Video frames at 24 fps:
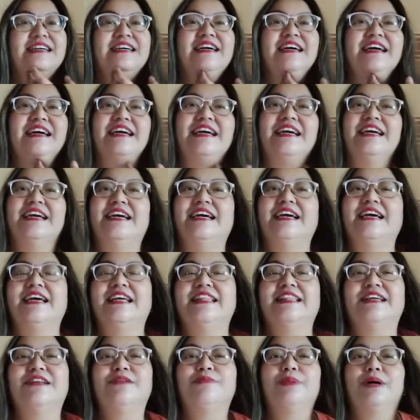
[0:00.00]

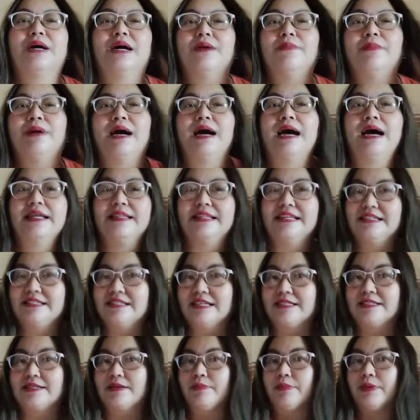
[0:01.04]
And ano pa nga ba ang ating
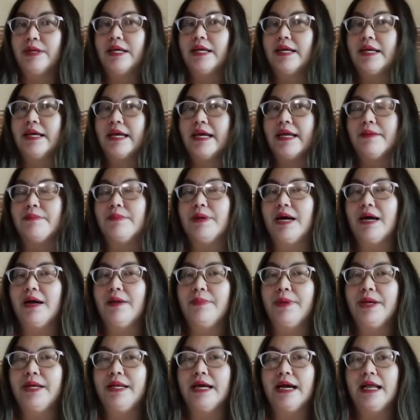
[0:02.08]
sasabihin? Baka
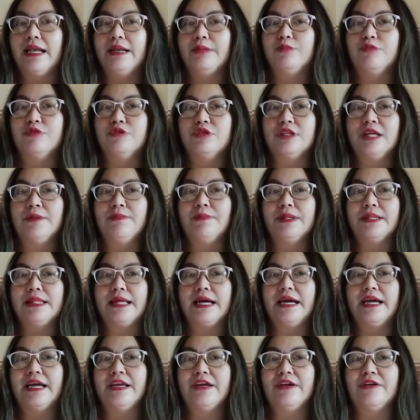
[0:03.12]
may nakalimutan pa
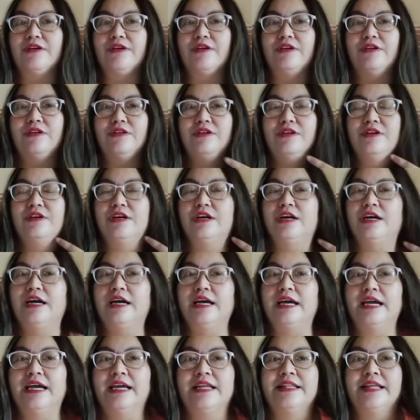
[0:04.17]
tayo.
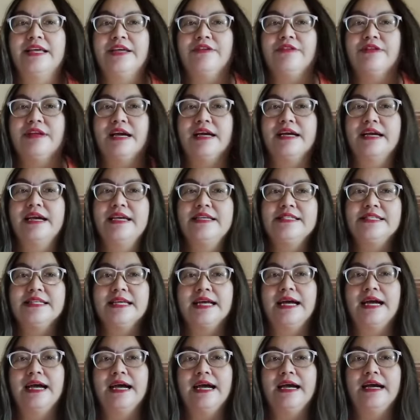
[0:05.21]
And ayun nga guys
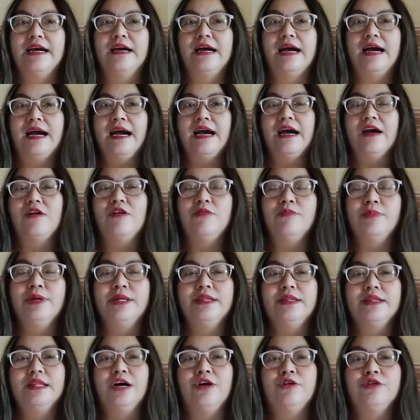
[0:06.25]
ha, uh,
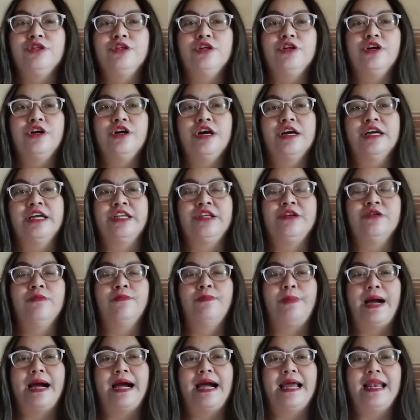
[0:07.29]
comment down nyo ang inyong
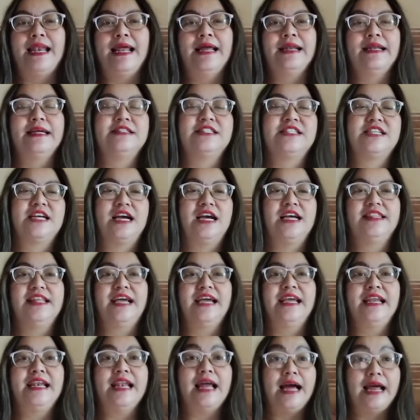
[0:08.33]
pangalan at saka
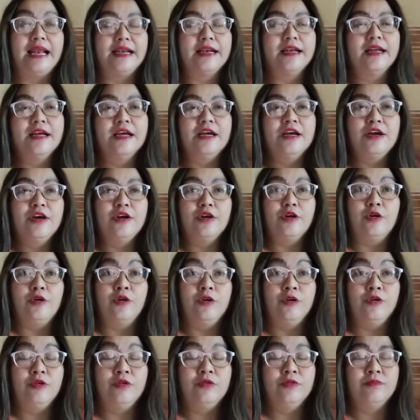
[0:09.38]
dahilan
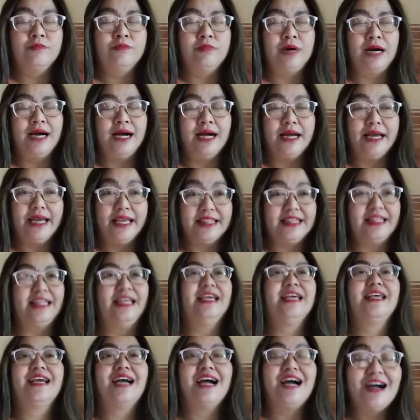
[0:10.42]
kung bakit
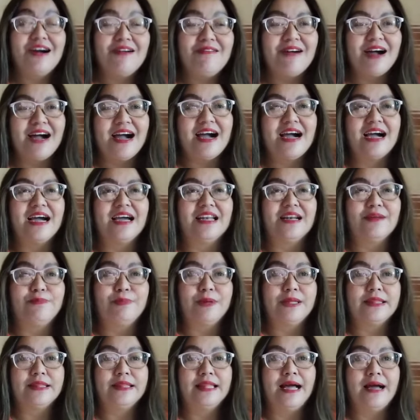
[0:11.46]
ikaw ang
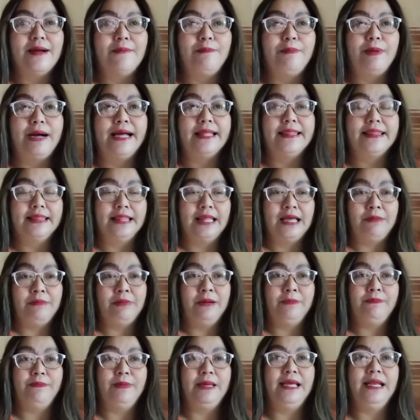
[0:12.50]
karapat-dapat na
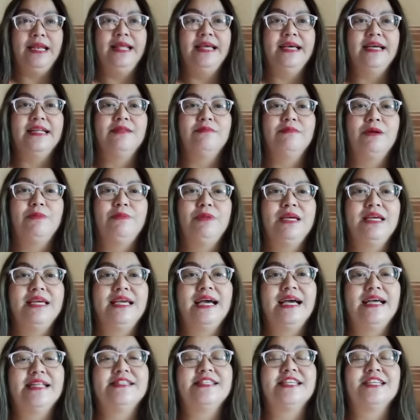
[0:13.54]
mapili at
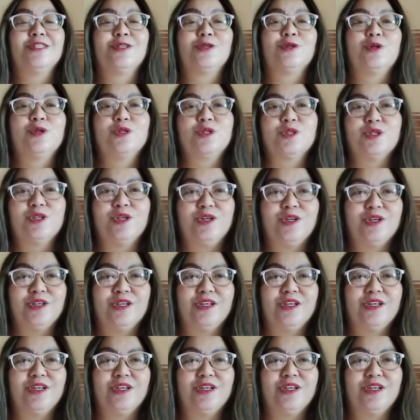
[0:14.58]
mabigyan sa susunod